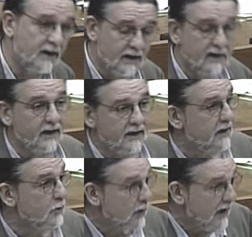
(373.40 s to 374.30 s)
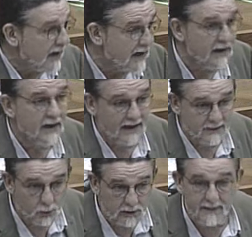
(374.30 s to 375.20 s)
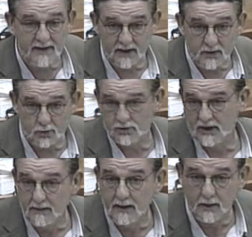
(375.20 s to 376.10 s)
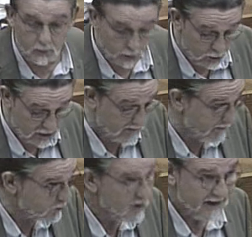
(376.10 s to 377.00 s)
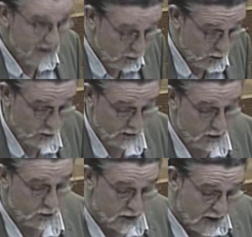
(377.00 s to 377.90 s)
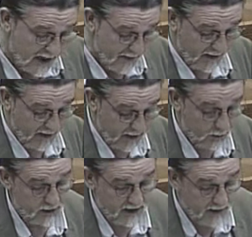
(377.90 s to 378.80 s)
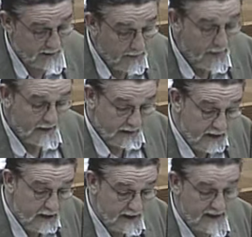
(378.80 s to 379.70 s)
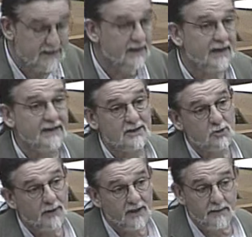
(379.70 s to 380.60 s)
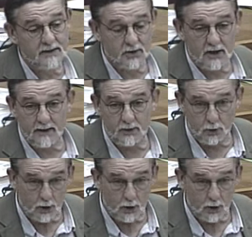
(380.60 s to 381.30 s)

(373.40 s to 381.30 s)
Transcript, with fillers: la energía nuclear absolutamente insostenible, como todos sabemos, y con los riesgos aparejados que lleva. Y ese sobredimensionamiento